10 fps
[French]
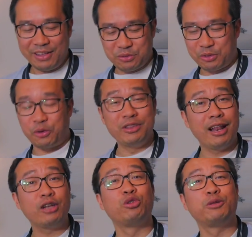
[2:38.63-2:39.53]
Donc, on est
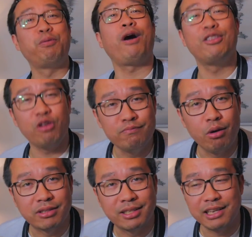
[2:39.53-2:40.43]
là juste pour un
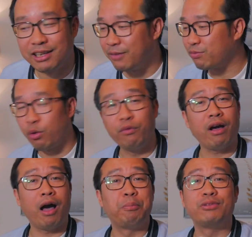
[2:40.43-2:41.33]
unboxing. On
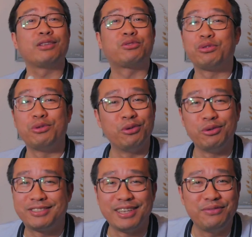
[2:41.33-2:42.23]
verra, peut-être
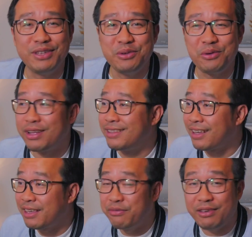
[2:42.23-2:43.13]
que cette vidéo va
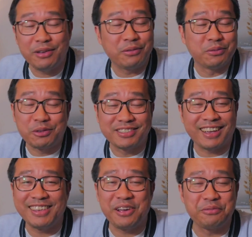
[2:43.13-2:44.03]
dériver, on n'en sait
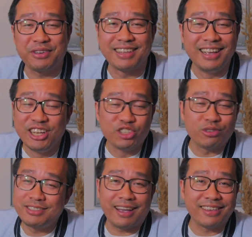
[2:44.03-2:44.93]
rien en fait.
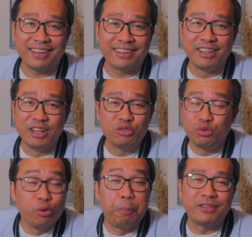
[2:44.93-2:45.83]
J'en sais rien. Tout,
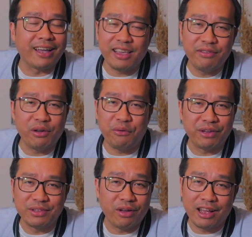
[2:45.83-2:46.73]
peut arriver en
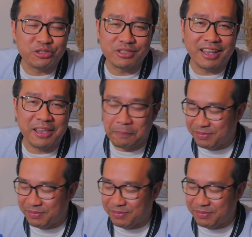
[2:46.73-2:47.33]
fait, voilà, j'en sais rien.